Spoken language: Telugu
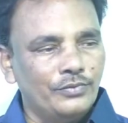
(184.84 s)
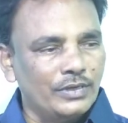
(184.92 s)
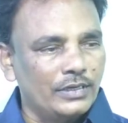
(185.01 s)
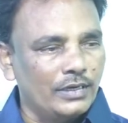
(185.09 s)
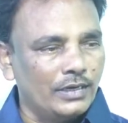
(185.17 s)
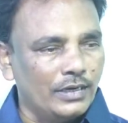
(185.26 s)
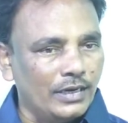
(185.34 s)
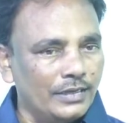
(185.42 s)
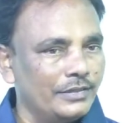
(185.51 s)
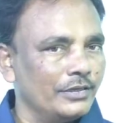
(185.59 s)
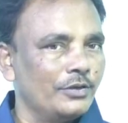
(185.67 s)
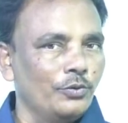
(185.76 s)
ఒక
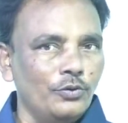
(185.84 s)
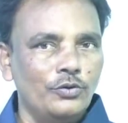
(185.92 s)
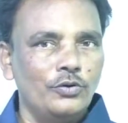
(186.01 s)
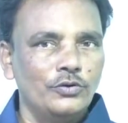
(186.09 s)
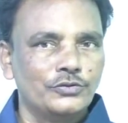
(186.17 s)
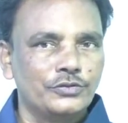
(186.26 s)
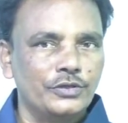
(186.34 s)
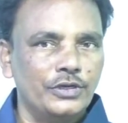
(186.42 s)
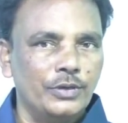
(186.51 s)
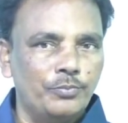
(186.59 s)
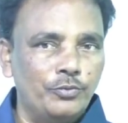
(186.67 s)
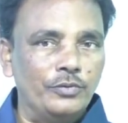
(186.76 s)
ఆర్థిక లోట్లు వస్తే
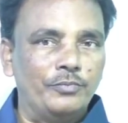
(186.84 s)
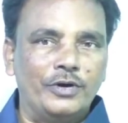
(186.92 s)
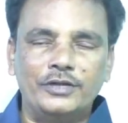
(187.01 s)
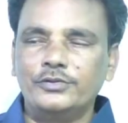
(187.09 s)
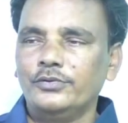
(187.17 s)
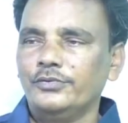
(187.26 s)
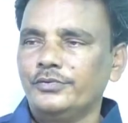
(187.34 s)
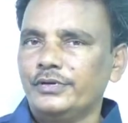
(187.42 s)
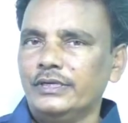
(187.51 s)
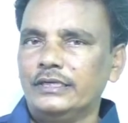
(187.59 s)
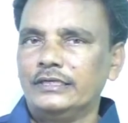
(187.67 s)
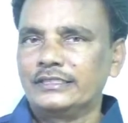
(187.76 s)
అప్పులు బాధలు
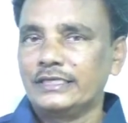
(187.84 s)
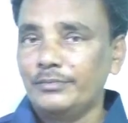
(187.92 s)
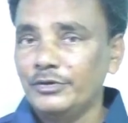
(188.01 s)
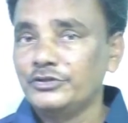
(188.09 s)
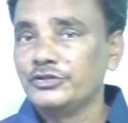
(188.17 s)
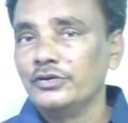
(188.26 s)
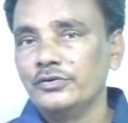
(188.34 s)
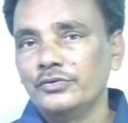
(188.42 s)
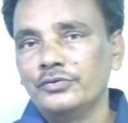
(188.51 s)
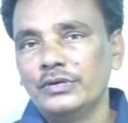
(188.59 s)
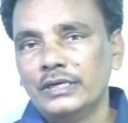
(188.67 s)
ఉంటే సమస్యలు